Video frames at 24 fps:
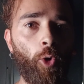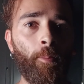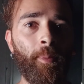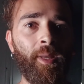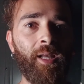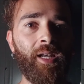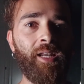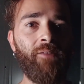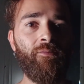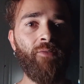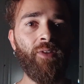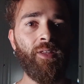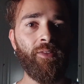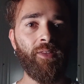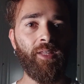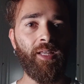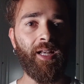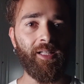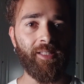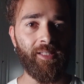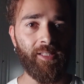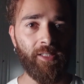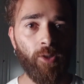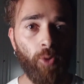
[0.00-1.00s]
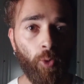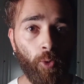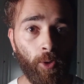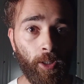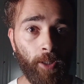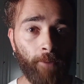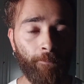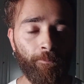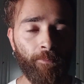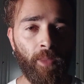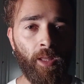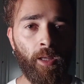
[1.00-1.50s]
come
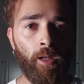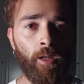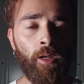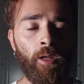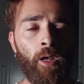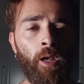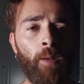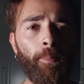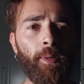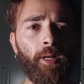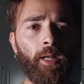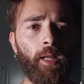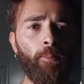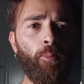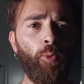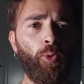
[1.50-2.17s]
rivendicazione. Perché